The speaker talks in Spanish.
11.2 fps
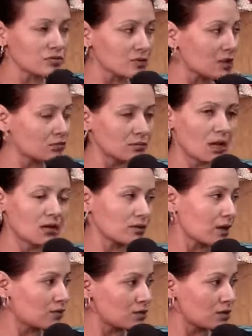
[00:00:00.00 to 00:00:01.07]
secundarios
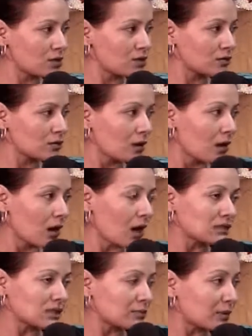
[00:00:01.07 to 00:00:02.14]
a los niños.
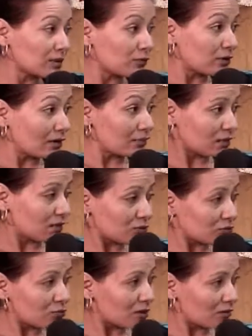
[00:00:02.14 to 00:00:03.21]
Ayer particularmente
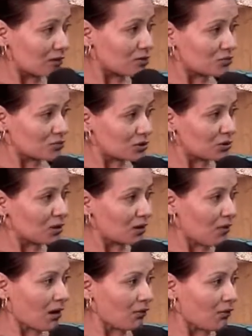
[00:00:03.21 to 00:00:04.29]
yo nunca había visto un niño
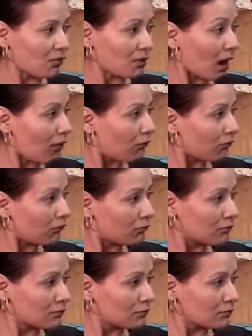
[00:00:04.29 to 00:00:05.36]
quemado con ajo.
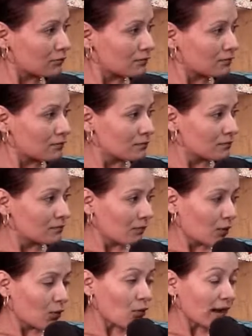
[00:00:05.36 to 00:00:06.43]

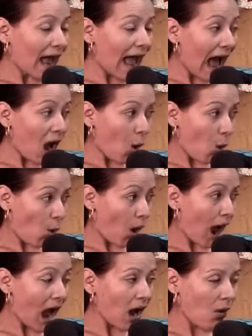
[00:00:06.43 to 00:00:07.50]
Con ajo. Con, ajo,
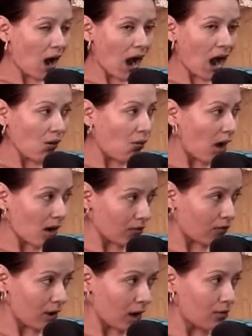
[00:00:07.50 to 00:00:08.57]
increíble. Ajo,
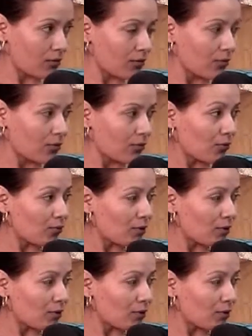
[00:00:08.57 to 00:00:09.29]
ajo, ajo con